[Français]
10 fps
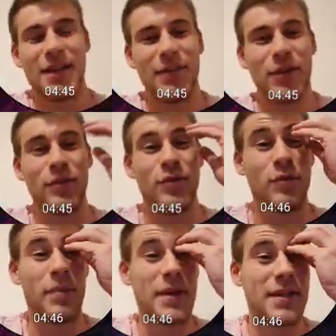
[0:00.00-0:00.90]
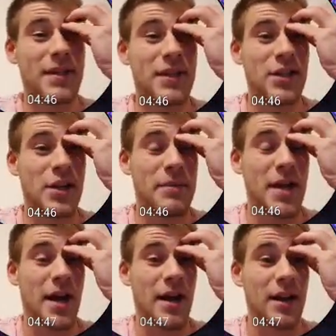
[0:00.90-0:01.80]
il va du coup passer, je l'ai mis
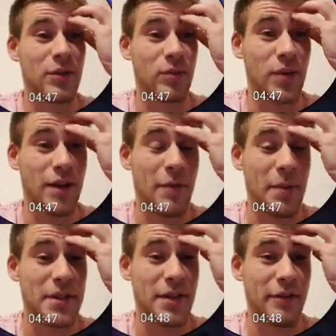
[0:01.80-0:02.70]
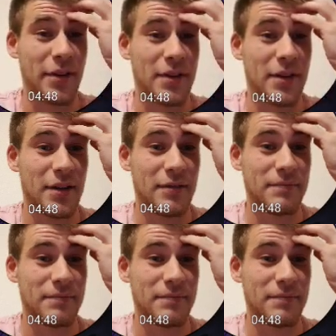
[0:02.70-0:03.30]
à 1, donc là il va passer à 21.